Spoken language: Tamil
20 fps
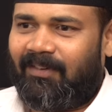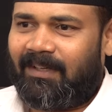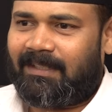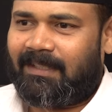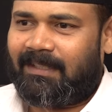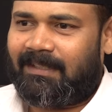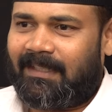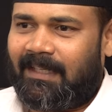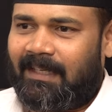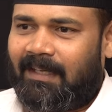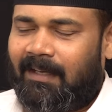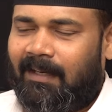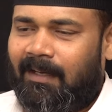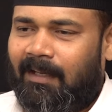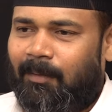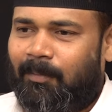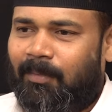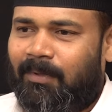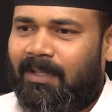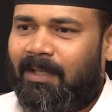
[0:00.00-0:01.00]
வாசன்
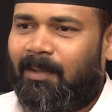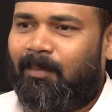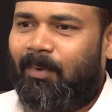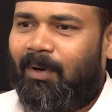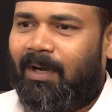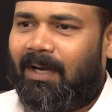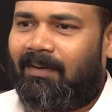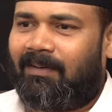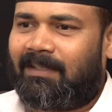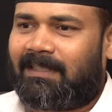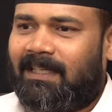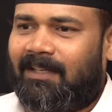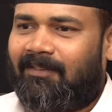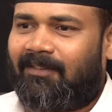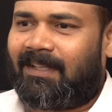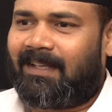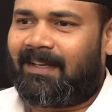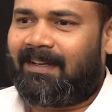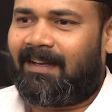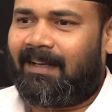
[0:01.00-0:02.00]
செய்கிறாருன்னா அப்போ திமுகவில்
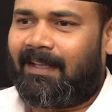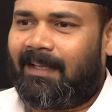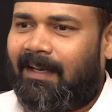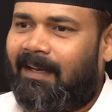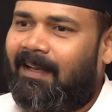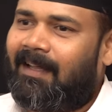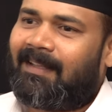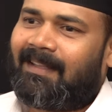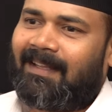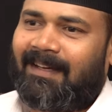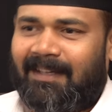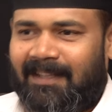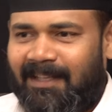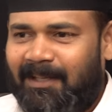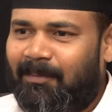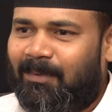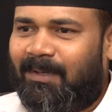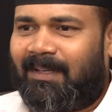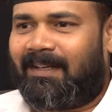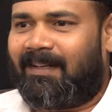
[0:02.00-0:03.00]
சேர்வதற்கான எல்லா
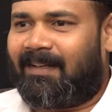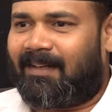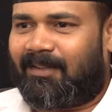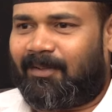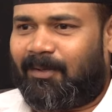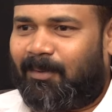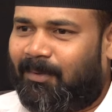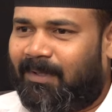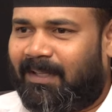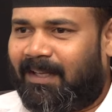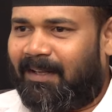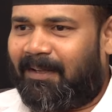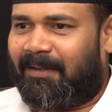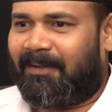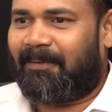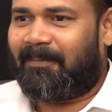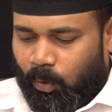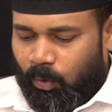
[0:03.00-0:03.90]
தகுதியும் இருக்குன்னு அர்த்தம் அப்படி தானே